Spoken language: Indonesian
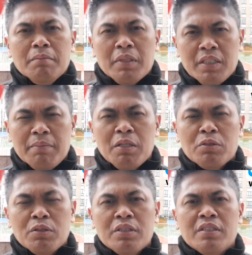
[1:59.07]
Persiapan
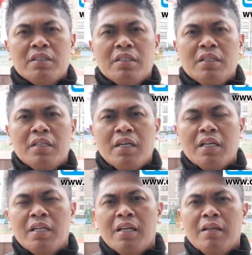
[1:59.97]
khusus
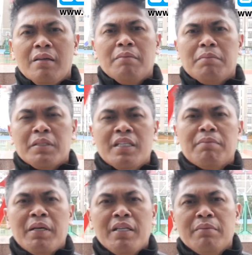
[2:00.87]
adalah
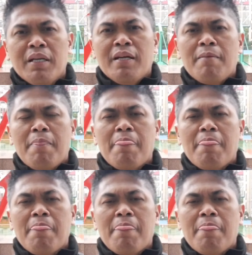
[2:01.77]
persiapan di mana